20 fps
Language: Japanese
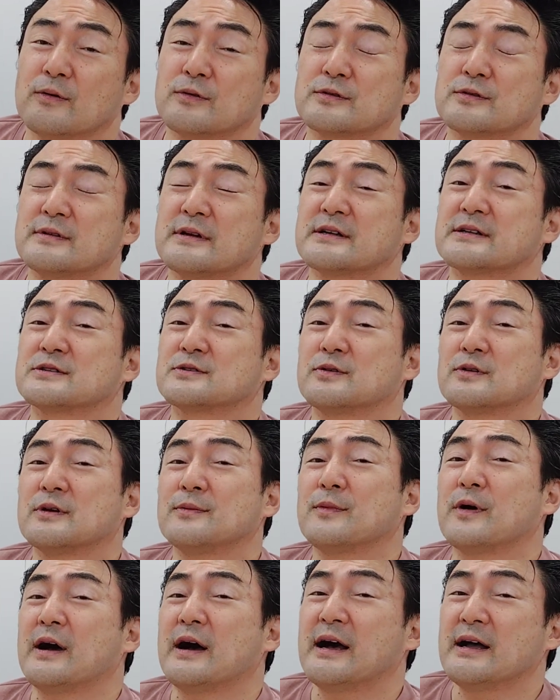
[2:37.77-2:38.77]
おそらくそ
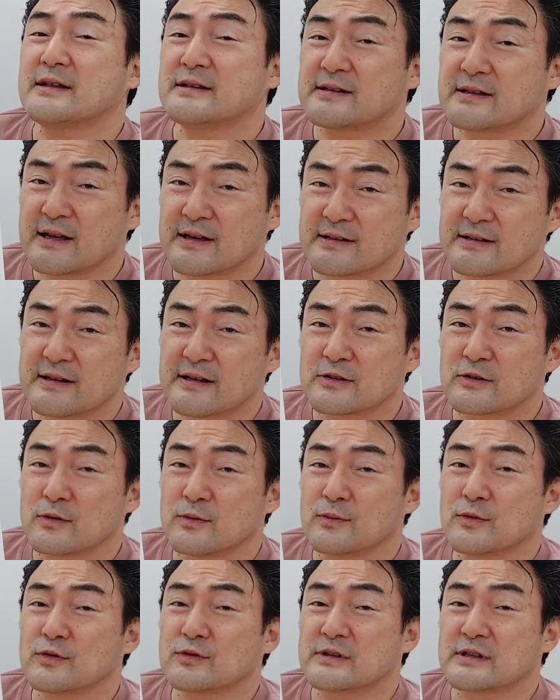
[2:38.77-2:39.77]
れもあったんだと
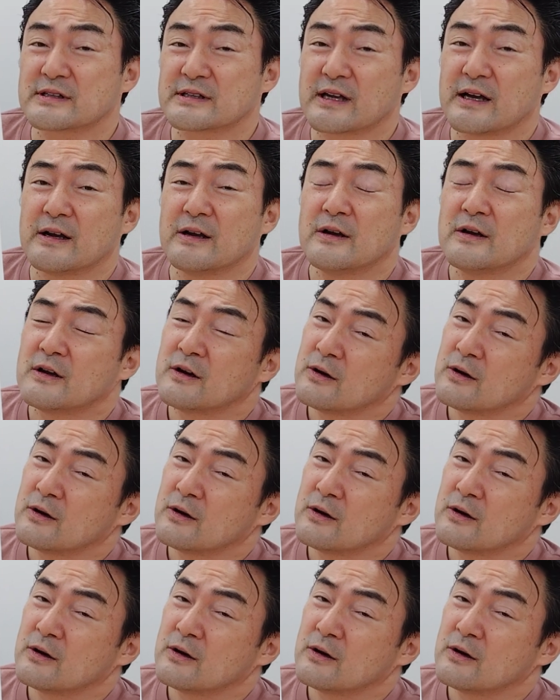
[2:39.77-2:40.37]
思うんですが